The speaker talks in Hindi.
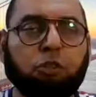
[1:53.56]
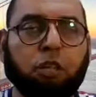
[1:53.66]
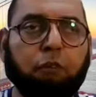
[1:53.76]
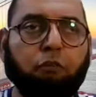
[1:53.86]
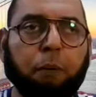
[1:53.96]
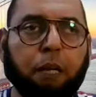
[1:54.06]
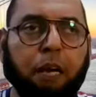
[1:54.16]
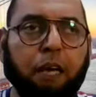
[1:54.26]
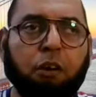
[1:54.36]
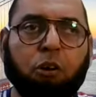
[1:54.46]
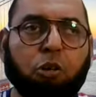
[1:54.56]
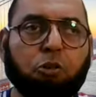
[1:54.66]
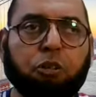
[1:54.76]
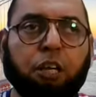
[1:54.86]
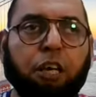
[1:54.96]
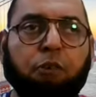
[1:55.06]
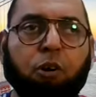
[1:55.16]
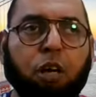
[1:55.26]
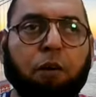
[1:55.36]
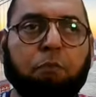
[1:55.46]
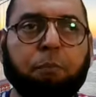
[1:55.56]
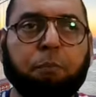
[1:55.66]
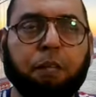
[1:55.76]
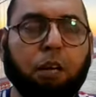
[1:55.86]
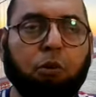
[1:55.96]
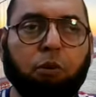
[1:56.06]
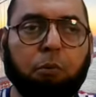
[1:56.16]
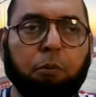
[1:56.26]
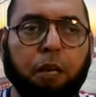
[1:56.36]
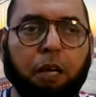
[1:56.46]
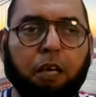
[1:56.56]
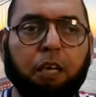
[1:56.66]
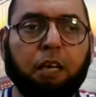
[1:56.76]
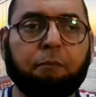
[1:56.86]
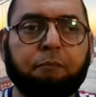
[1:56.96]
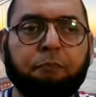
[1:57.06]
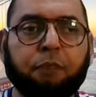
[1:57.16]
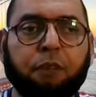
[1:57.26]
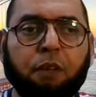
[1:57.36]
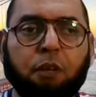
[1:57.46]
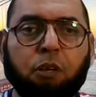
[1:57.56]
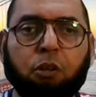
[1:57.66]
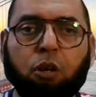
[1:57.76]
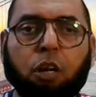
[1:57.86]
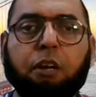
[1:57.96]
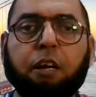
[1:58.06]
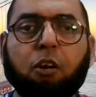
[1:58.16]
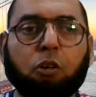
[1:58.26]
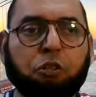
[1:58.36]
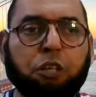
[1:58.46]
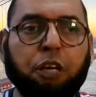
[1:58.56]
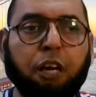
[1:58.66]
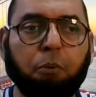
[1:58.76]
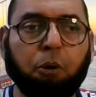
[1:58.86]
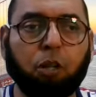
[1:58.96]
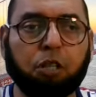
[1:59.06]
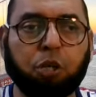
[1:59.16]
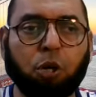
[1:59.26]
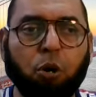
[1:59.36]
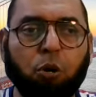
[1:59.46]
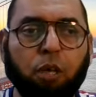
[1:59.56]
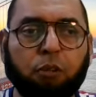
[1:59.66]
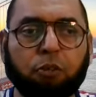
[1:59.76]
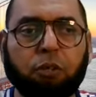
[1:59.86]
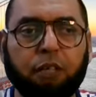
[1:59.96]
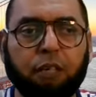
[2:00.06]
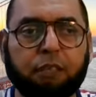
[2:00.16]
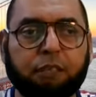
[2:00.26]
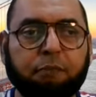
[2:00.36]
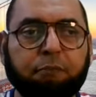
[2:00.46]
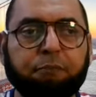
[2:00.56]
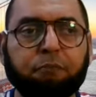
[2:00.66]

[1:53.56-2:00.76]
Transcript: जो है वो बनाए और ऑस्ट्रेलिया वो आराम से पंद्रह ओवर में बना गया तो रन रेट ऑस्ट्रेलिया का बहुत अच्छा हो गया उसकी वजह से